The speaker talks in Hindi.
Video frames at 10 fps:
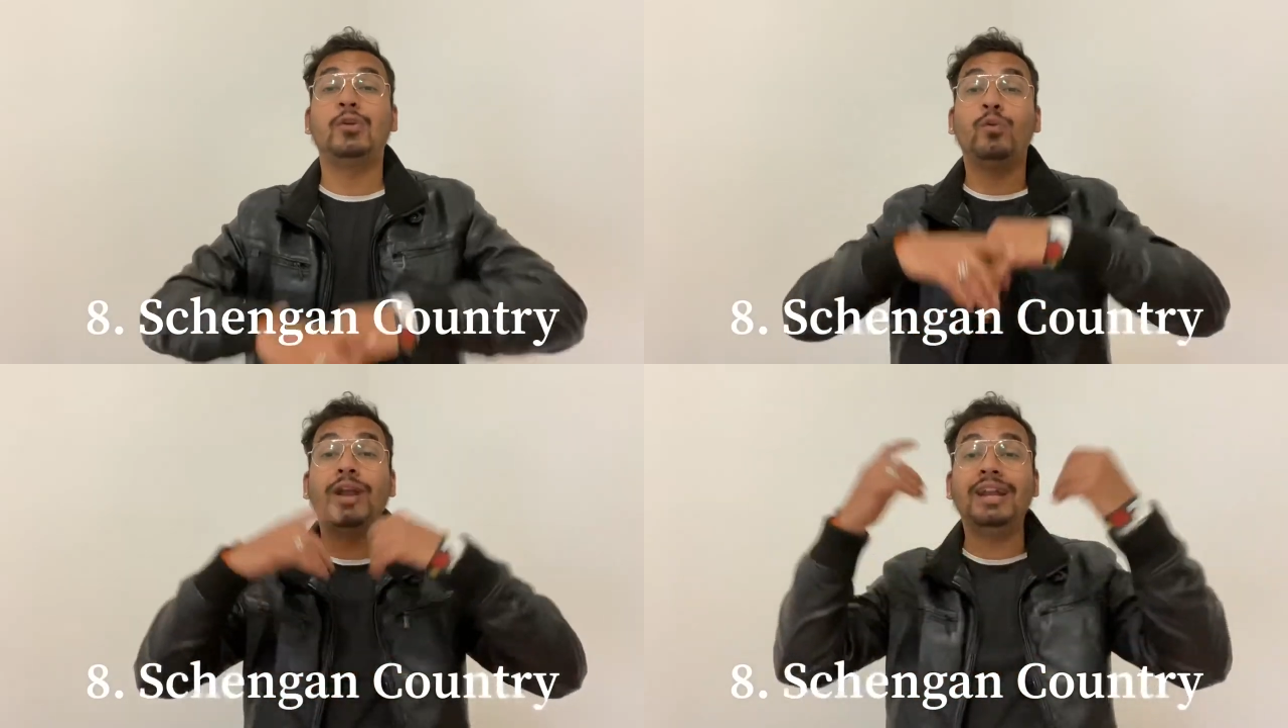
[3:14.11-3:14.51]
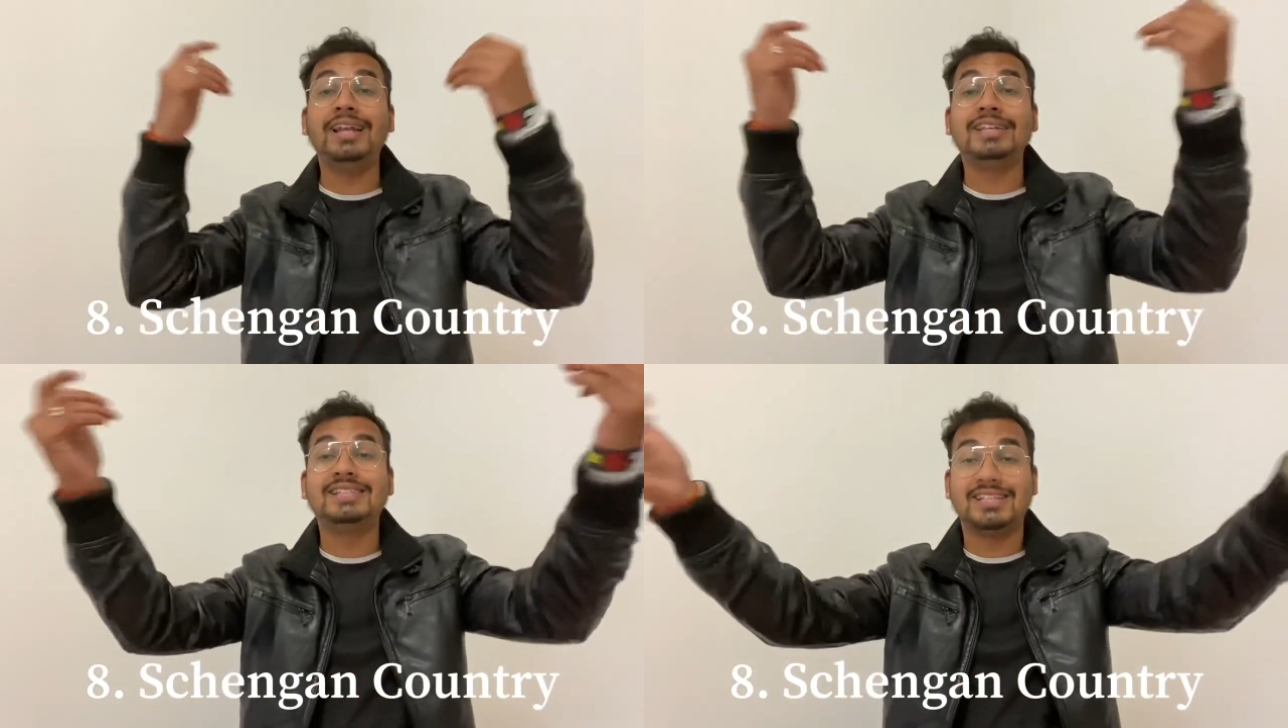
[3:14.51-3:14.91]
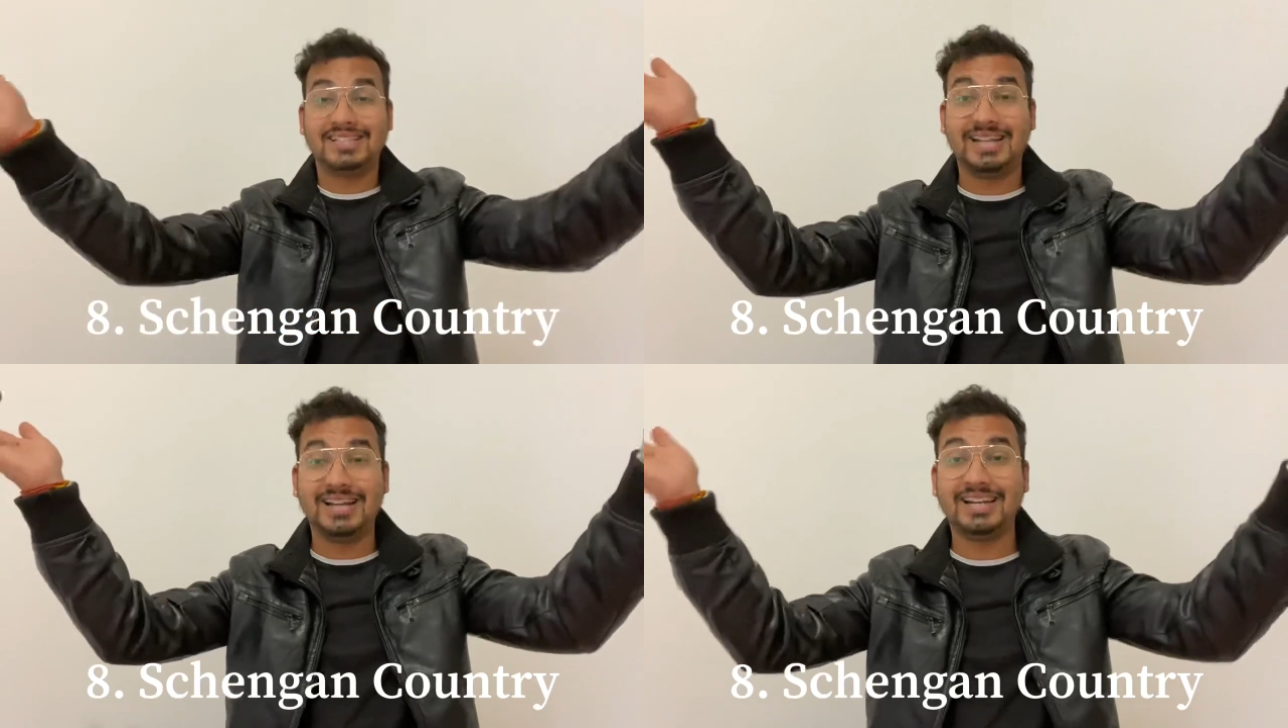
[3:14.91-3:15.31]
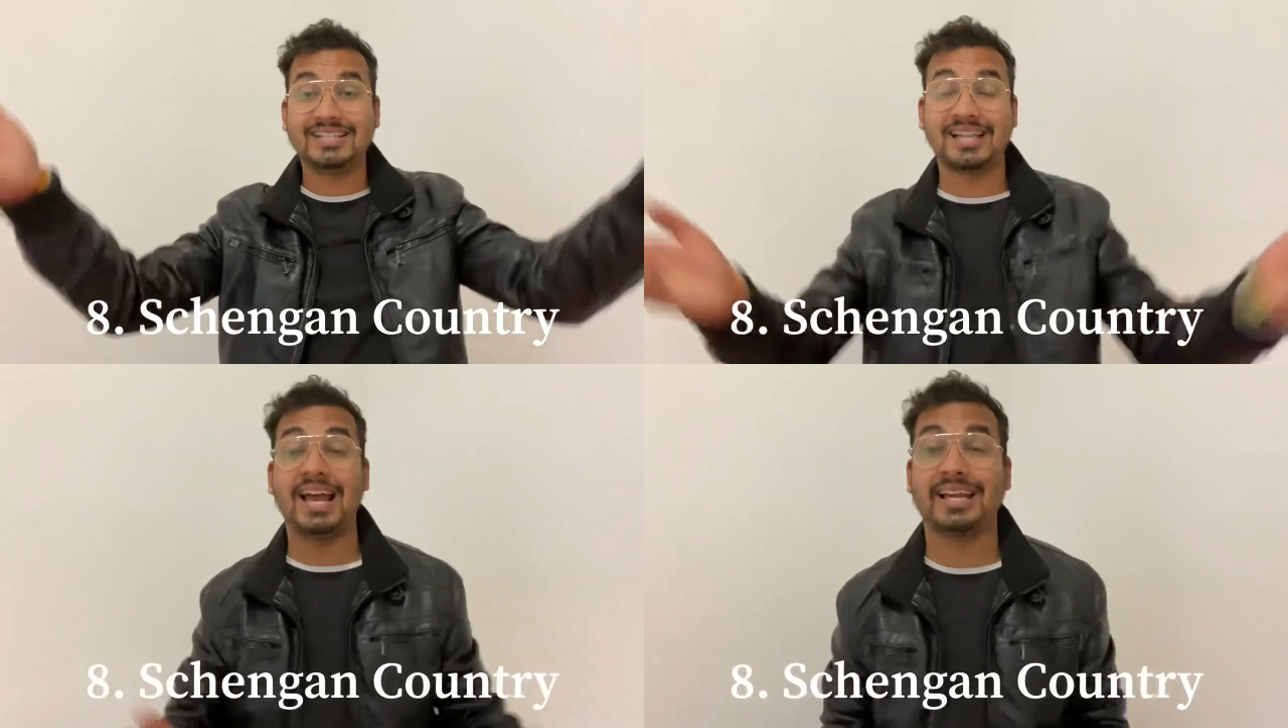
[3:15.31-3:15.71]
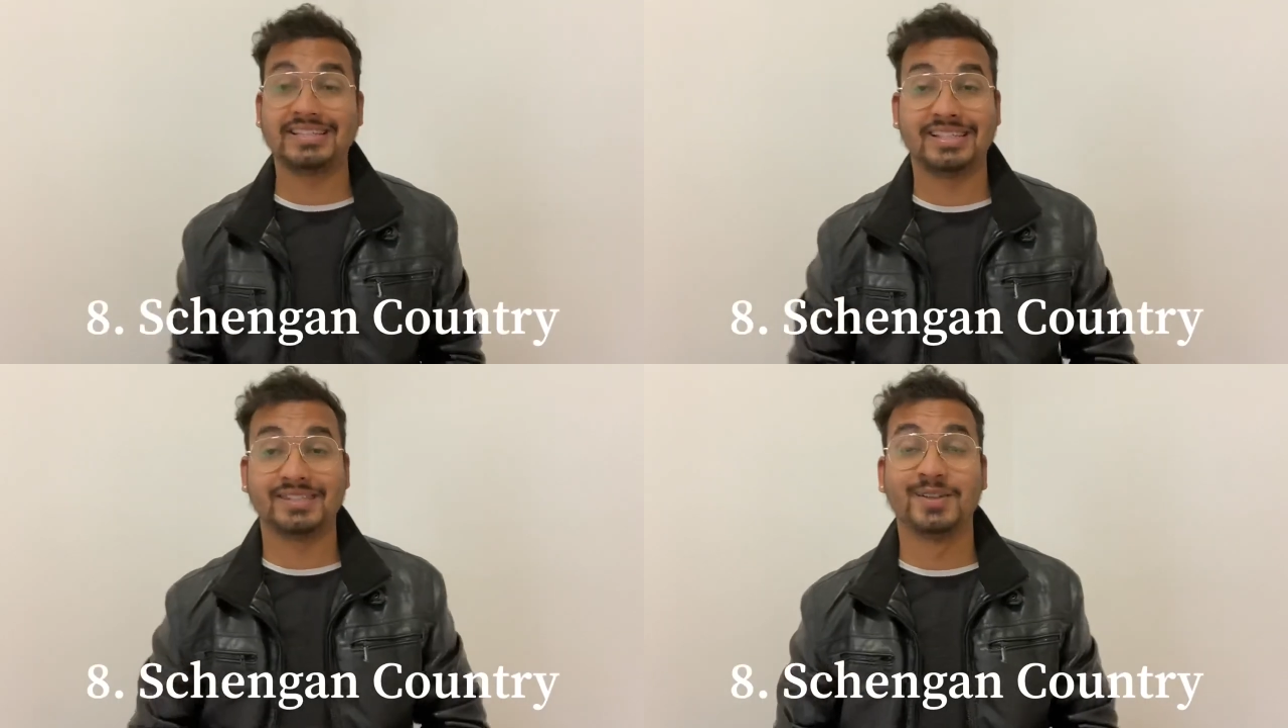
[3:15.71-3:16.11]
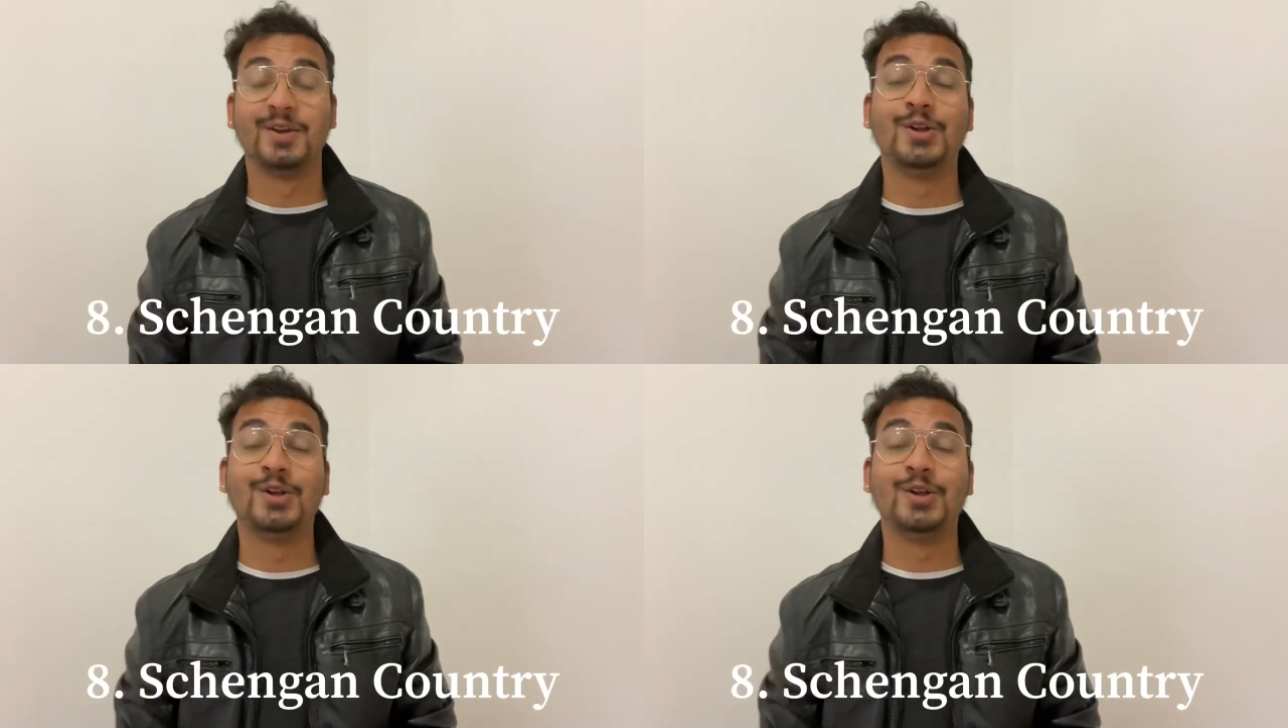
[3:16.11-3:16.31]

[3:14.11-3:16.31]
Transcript: 26 कंट्रीज का एक्सेस